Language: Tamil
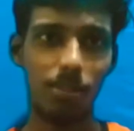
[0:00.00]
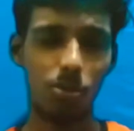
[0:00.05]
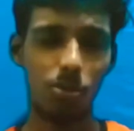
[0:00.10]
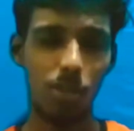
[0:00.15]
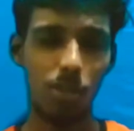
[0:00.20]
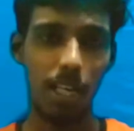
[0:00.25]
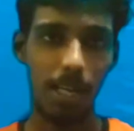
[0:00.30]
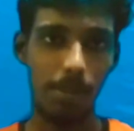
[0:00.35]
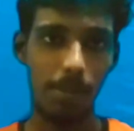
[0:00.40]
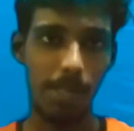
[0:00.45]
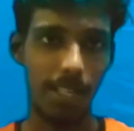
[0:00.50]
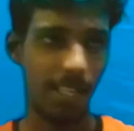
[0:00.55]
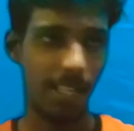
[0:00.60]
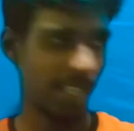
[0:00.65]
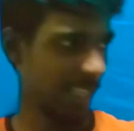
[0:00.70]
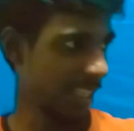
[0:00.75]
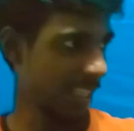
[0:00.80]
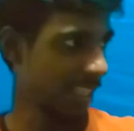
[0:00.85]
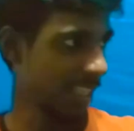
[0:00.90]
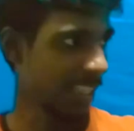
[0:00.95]
குண்டக மண்டக்க
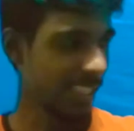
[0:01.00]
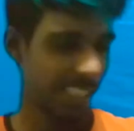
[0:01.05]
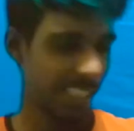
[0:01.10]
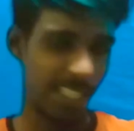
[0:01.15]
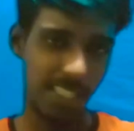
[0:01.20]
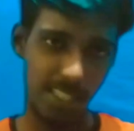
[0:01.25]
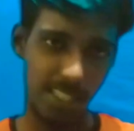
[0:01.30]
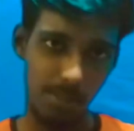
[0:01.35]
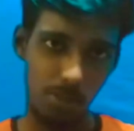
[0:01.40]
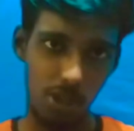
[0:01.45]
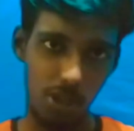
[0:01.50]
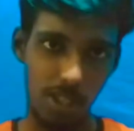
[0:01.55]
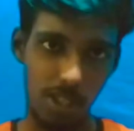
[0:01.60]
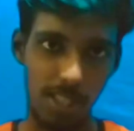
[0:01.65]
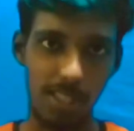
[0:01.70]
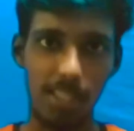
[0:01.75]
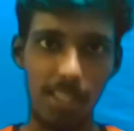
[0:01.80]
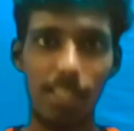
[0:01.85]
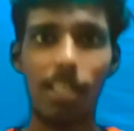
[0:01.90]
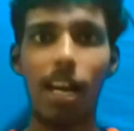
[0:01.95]
இடக்கு
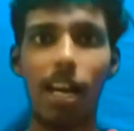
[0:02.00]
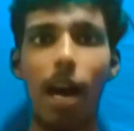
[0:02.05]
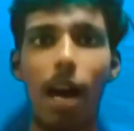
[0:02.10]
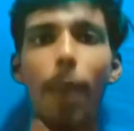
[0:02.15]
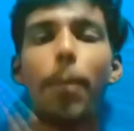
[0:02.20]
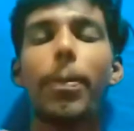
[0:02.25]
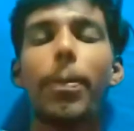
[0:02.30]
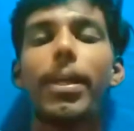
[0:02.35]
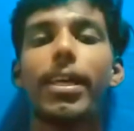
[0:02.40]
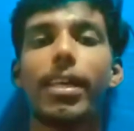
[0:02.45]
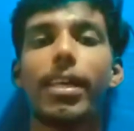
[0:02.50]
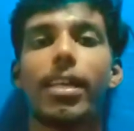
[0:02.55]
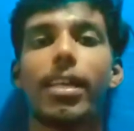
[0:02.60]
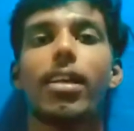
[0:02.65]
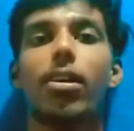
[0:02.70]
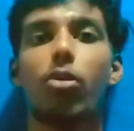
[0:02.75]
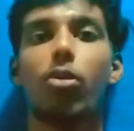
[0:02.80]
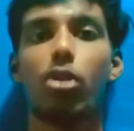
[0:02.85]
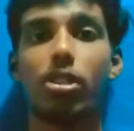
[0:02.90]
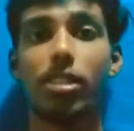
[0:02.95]
முடக்கு அப்படிங்கிற
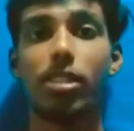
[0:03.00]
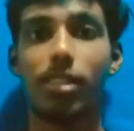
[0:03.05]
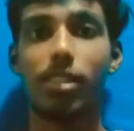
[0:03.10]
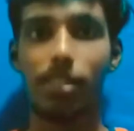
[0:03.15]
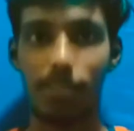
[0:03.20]
ஒரு